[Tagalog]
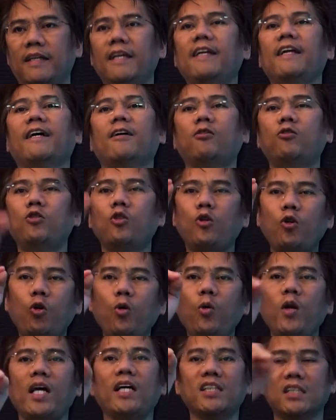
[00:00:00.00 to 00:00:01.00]
na
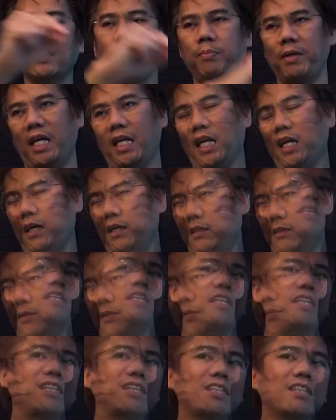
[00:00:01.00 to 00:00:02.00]
nagkukulang sa pera.
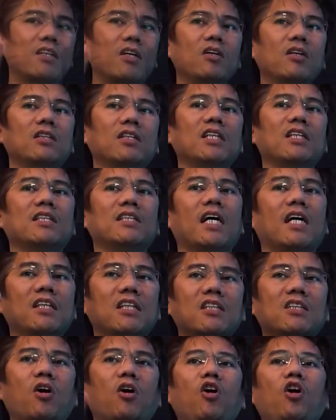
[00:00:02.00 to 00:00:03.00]
This is, this, that
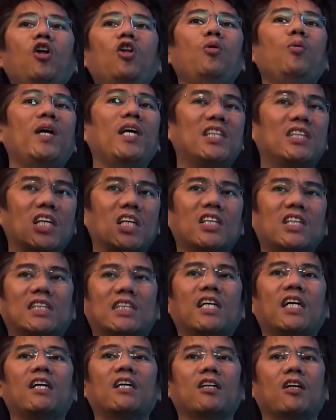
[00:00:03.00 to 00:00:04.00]
is always the
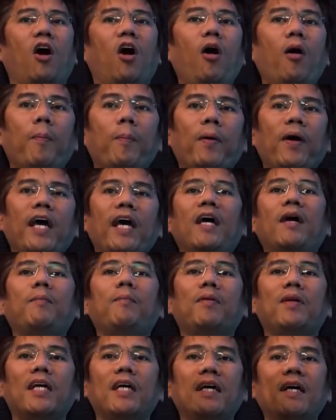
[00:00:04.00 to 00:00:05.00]
start of
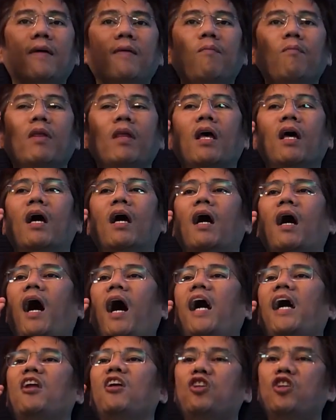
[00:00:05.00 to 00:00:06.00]
every
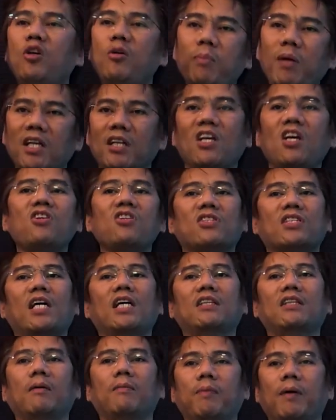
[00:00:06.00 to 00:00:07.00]
argument
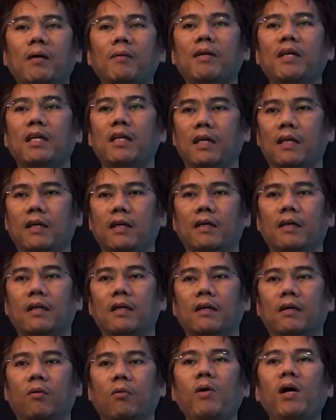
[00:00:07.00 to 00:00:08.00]
inside the family
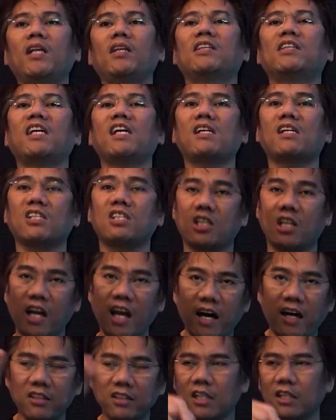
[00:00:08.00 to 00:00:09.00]
when there is
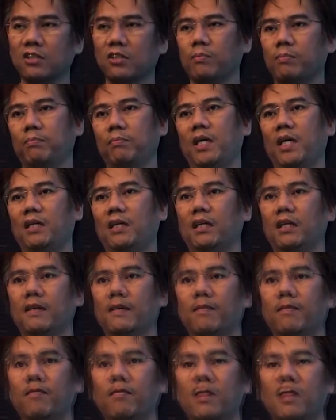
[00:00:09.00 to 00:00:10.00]
lackness of money.
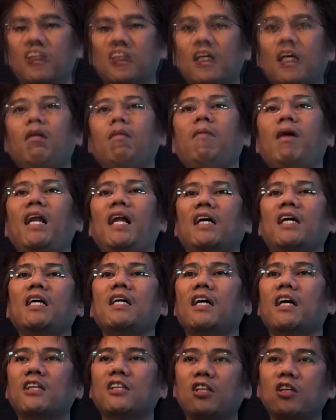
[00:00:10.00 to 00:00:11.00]
Isang
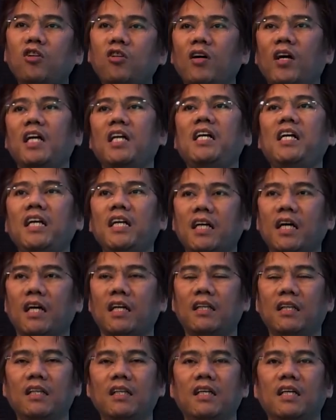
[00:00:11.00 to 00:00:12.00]
malaking
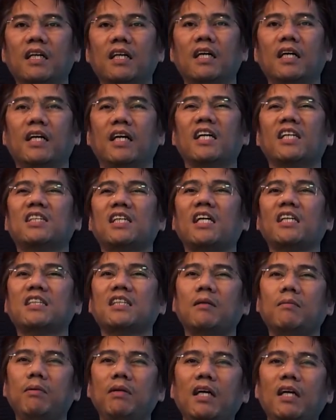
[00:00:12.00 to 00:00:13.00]
kasinungalingan na
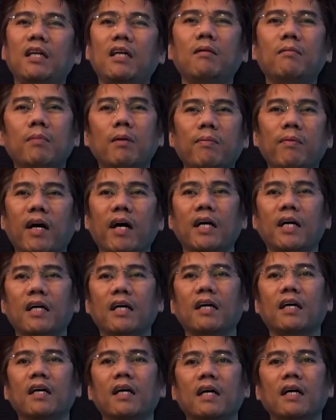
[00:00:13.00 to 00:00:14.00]
sasabihin ng babae,